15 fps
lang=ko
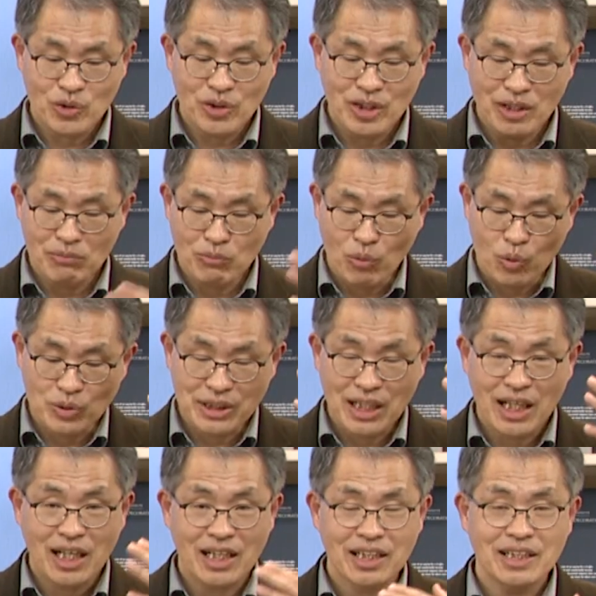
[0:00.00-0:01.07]
이러한
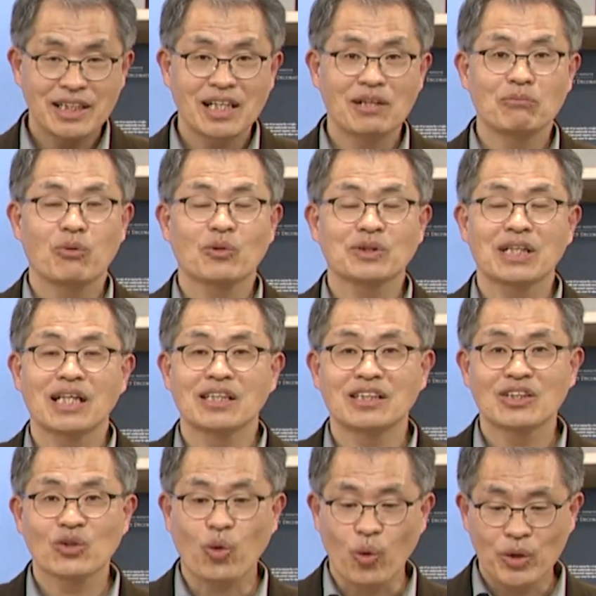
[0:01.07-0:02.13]
모자, 이러한
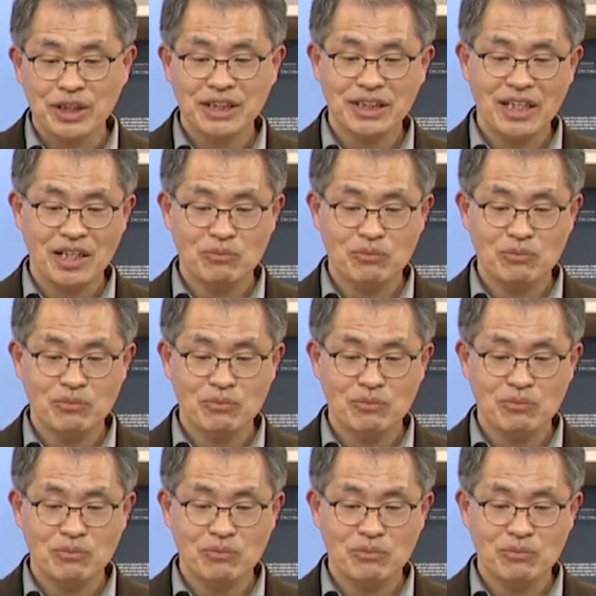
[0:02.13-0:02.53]
복장은 고려시대